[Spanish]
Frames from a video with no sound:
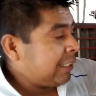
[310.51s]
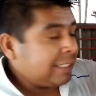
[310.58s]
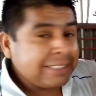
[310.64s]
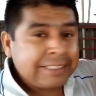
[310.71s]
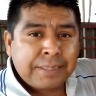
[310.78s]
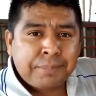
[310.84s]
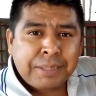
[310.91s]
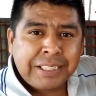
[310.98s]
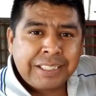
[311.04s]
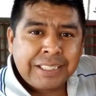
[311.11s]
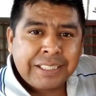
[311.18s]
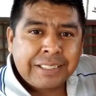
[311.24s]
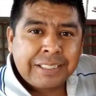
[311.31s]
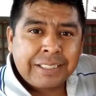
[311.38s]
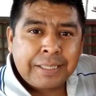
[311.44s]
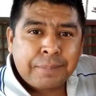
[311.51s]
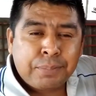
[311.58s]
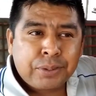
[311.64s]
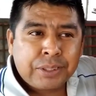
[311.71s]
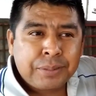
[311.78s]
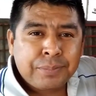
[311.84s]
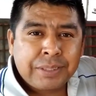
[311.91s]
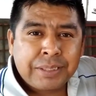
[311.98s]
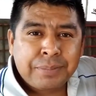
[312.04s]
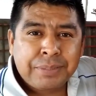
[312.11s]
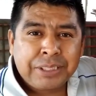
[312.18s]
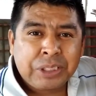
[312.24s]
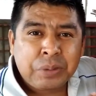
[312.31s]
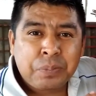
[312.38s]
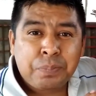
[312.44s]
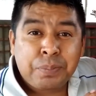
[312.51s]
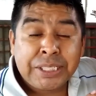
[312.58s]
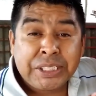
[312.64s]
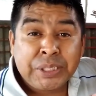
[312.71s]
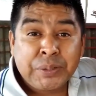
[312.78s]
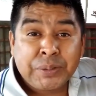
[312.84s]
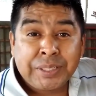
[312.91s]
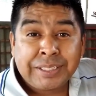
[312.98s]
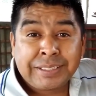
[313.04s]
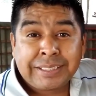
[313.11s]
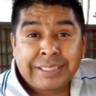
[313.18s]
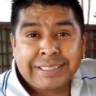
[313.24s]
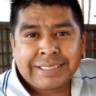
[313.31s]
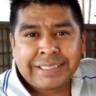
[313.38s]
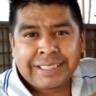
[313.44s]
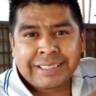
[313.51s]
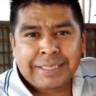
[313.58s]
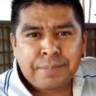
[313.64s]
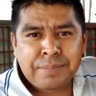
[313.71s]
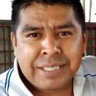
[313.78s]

Esta máquina tiene aproximadamente un precio de entre 7